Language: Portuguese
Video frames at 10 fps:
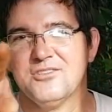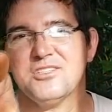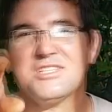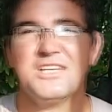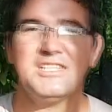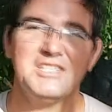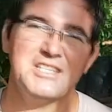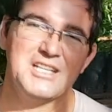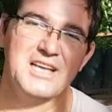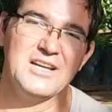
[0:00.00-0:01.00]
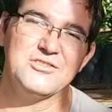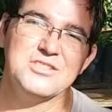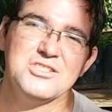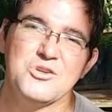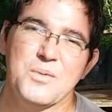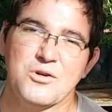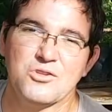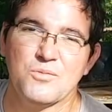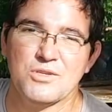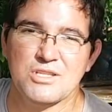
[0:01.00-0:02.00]
Não se esqueça de clicar no sininho para
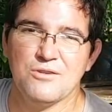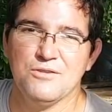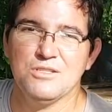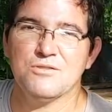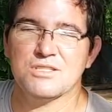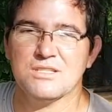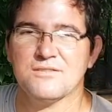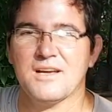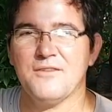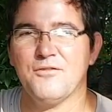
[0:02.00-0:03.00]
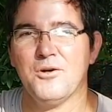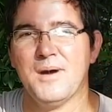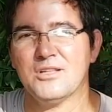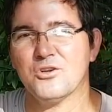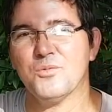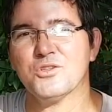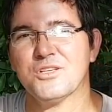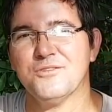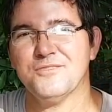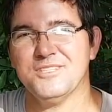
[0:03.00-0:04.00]
quando eu postar um vídeo vocês ficarem informados que eu
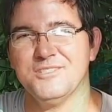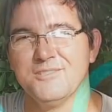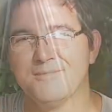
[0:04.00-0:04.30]
postei um vídeo.